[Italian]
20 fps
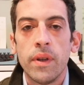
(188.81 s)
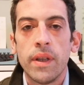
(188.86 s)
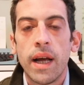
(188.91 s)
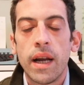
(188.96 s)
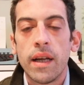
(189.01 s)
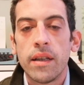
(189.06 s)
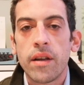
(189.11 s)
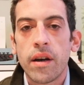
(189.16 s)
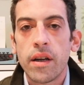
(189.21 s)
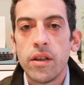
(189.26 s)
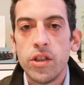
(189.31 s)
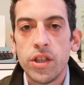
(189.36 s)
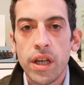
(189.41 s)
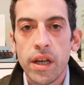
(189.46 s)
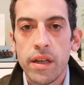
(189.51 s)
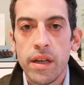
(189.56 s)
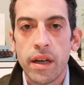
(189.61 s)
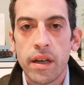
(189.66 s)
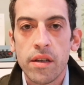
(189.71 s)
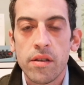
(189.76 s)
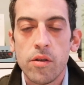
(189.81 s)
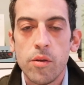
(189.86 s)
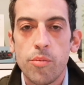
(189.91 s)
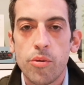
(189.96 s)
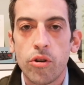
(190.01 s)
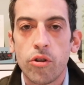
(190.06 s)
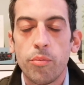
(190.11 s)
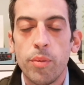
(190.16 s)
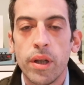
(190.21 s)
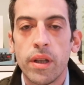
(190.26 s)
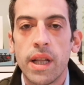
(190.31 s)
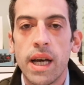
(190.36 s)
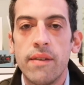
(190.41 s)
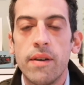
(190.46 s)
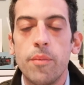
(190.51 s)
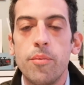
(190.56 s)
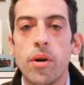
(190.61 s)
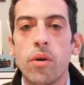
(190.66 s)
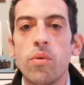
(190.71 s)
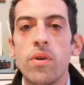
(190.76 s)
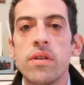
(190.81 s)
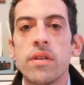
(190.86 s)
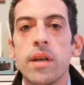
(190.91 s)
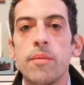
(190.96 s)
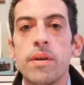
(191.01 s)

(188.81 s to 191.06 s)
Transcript: dalla tragedia che si prospettava per questa